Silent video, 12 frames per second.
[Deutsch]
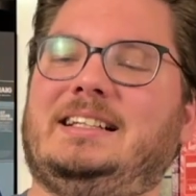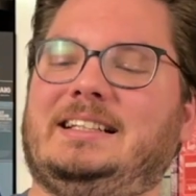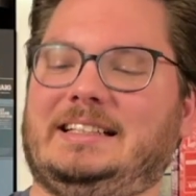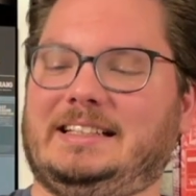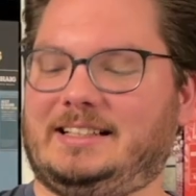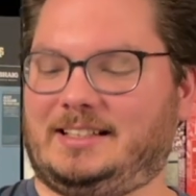
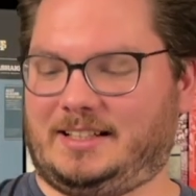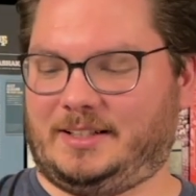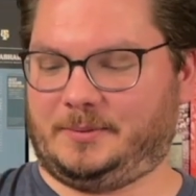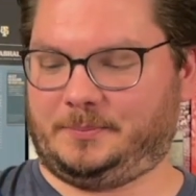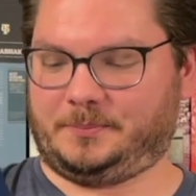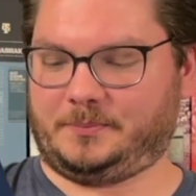Ja,
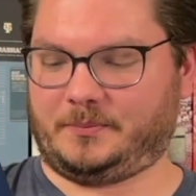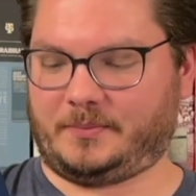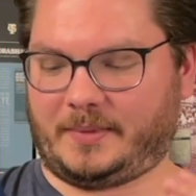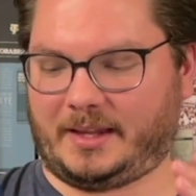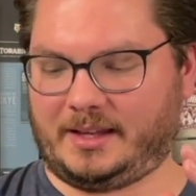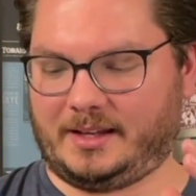
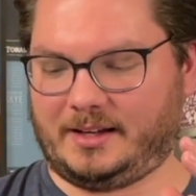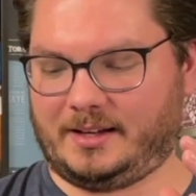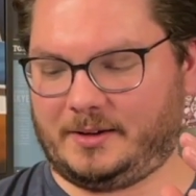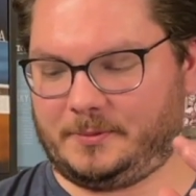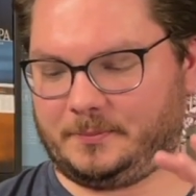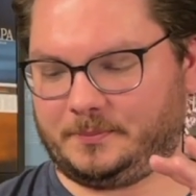
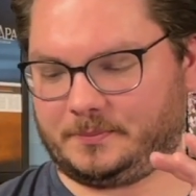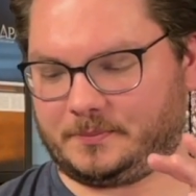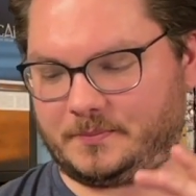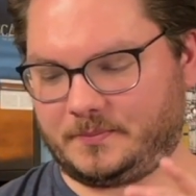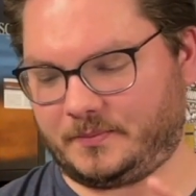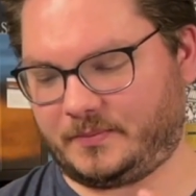ähm,
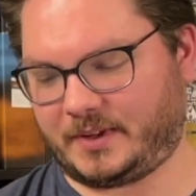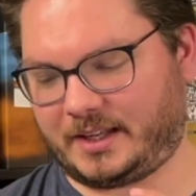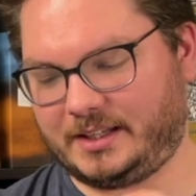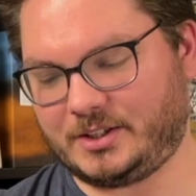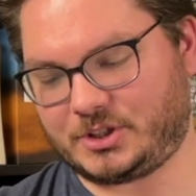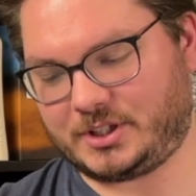
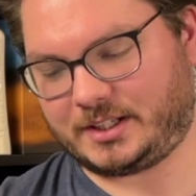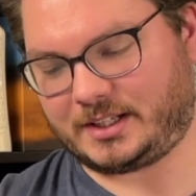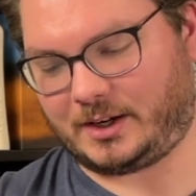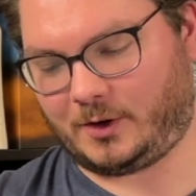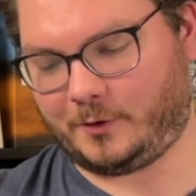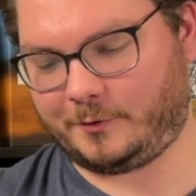hier steht
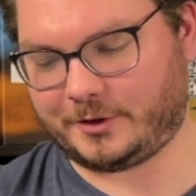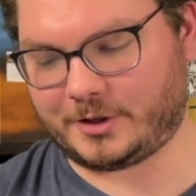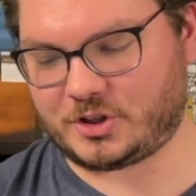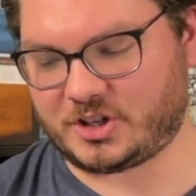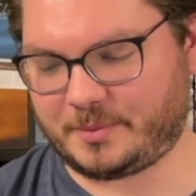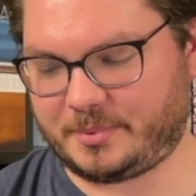drauf: A
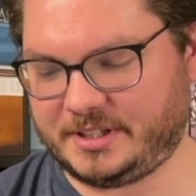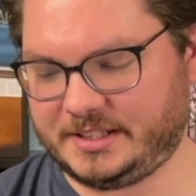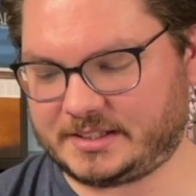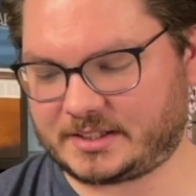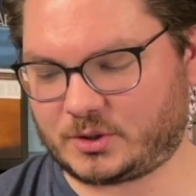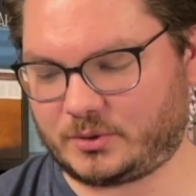
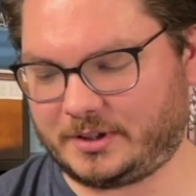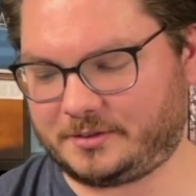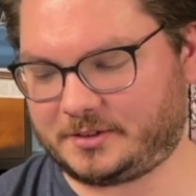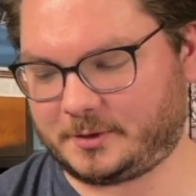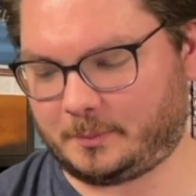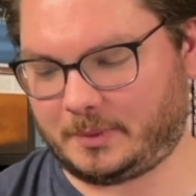Japanese
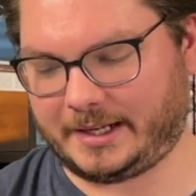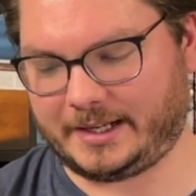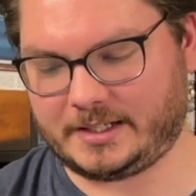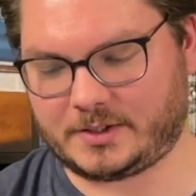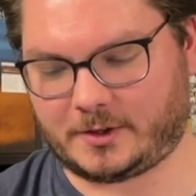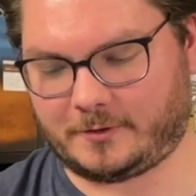crafted
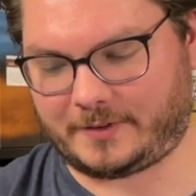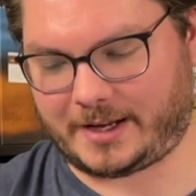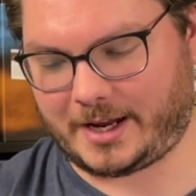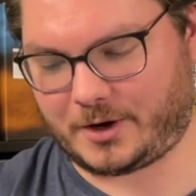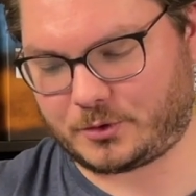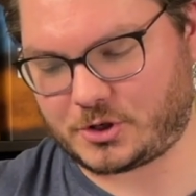blend of
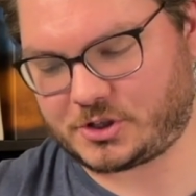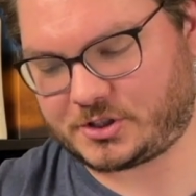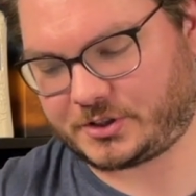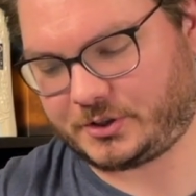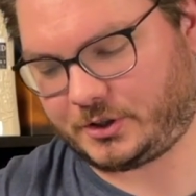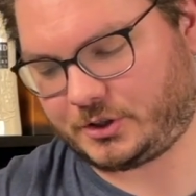Irish,
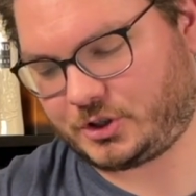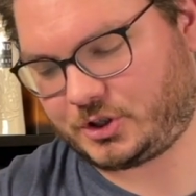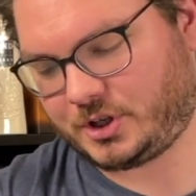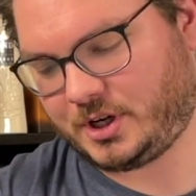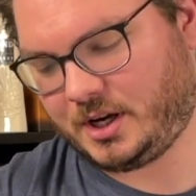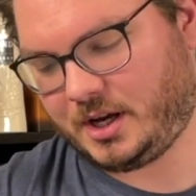
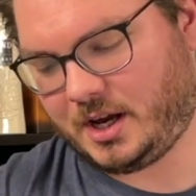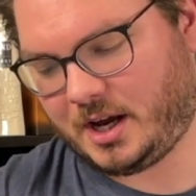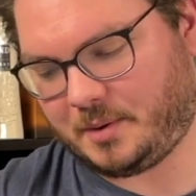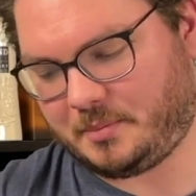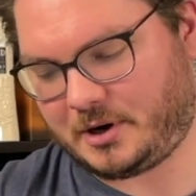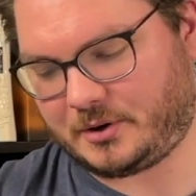Scotch,
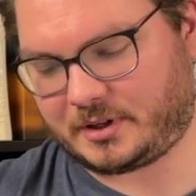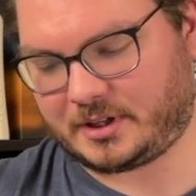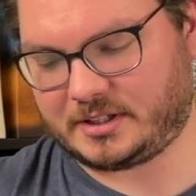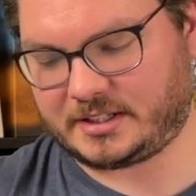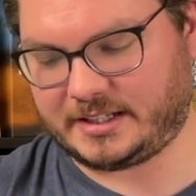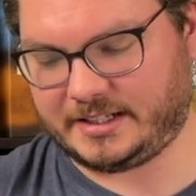
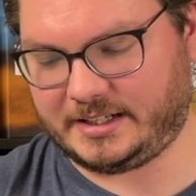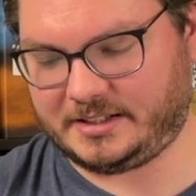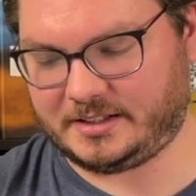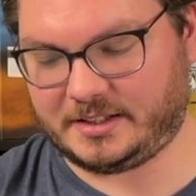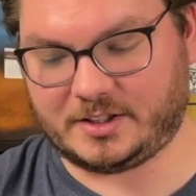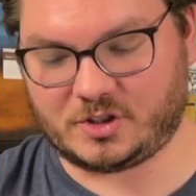American,
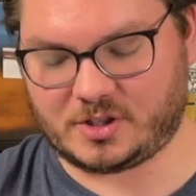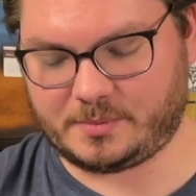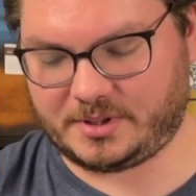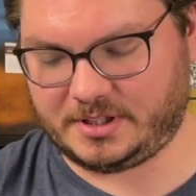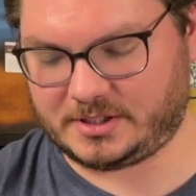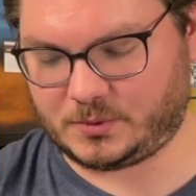Canadian and
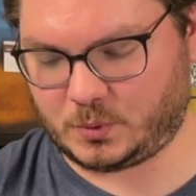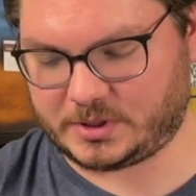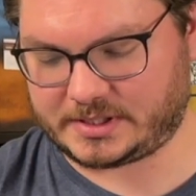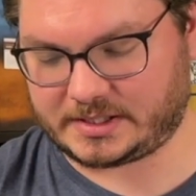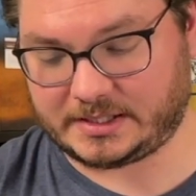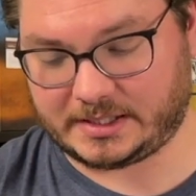Japanese
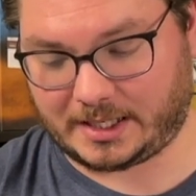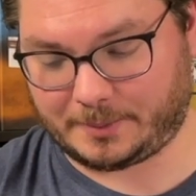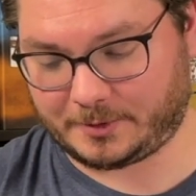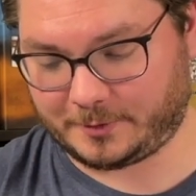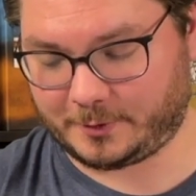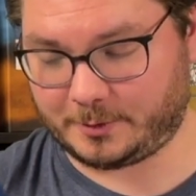Whisky.
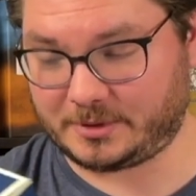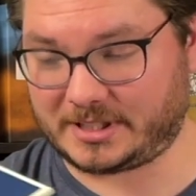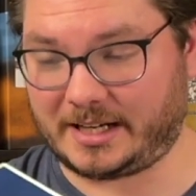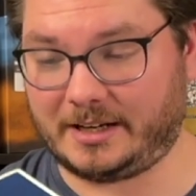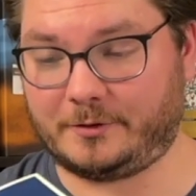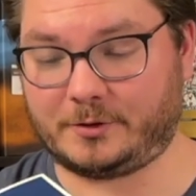Abgefüllt mit
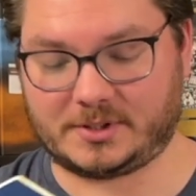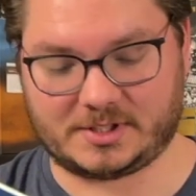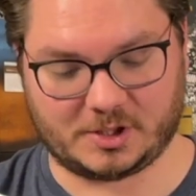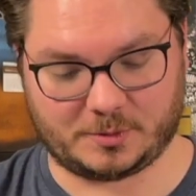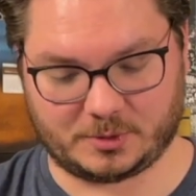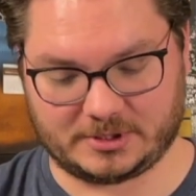
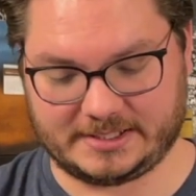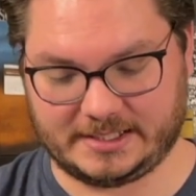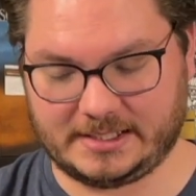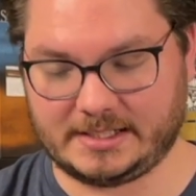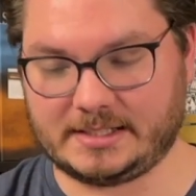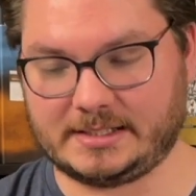
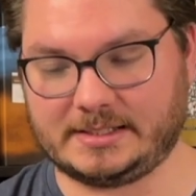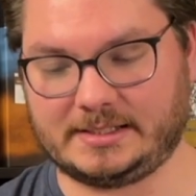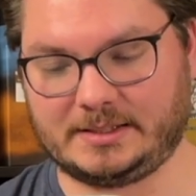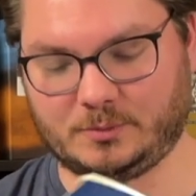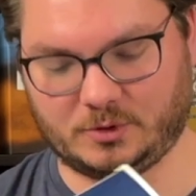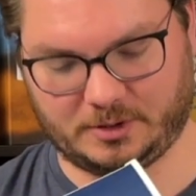43%,
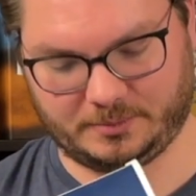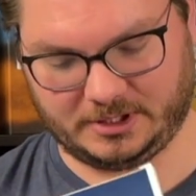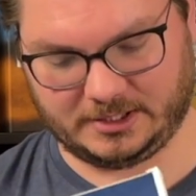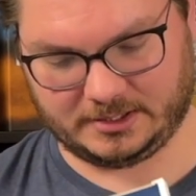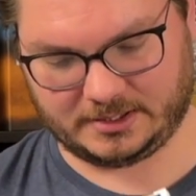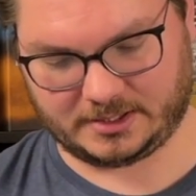700
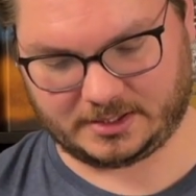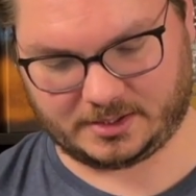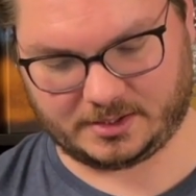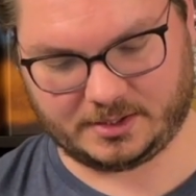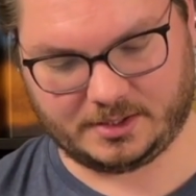Milliliter.